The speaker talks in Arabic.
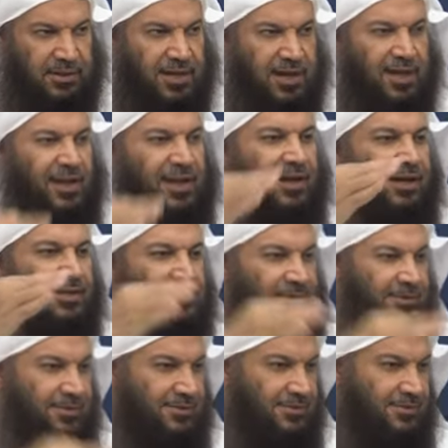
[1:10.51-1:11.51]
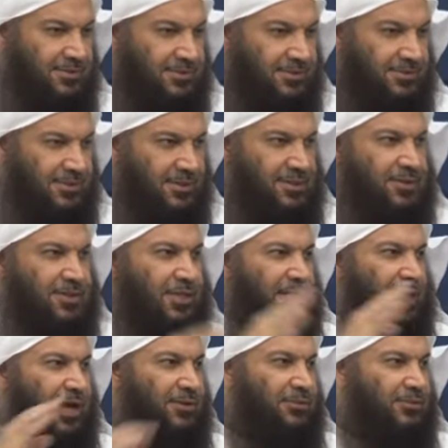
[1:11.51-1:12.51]
على قدر
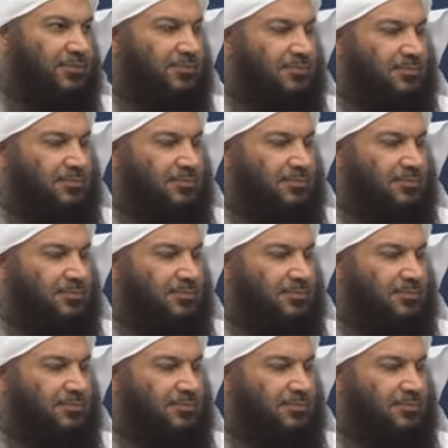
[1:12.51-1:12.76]
استطاعتكم